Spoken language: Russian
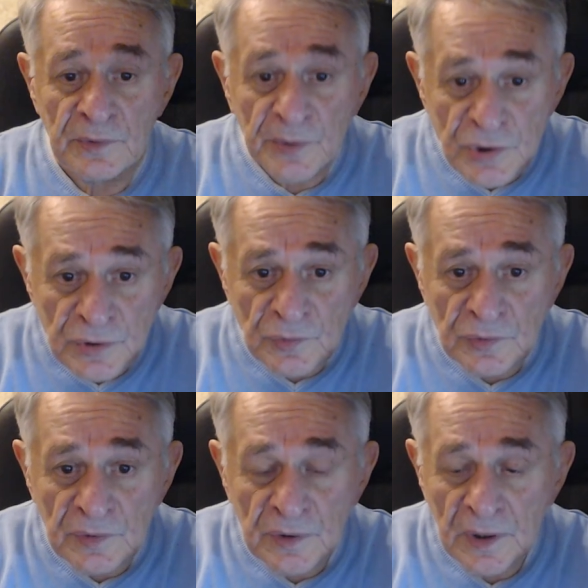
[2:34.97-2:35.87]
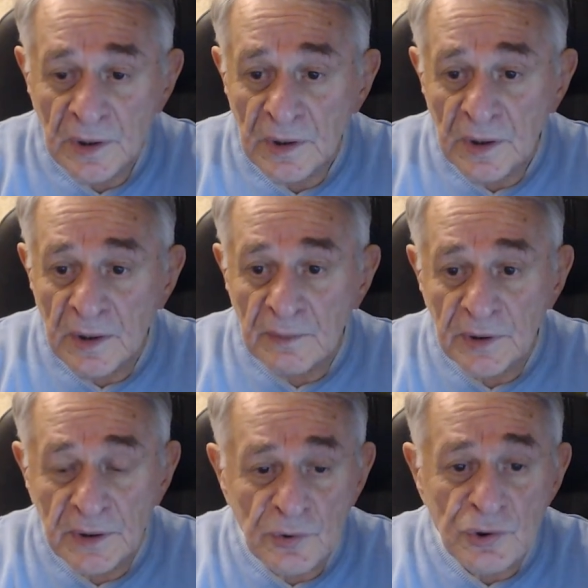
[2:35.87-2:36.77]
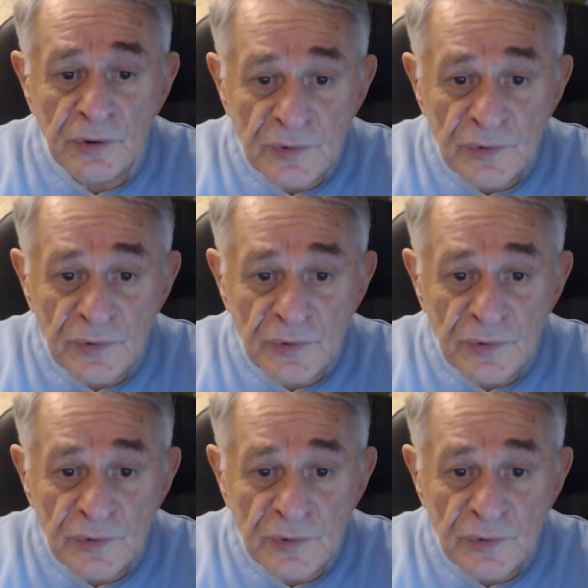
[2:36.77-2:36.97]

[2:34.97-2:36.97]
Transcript: Почему? Потому что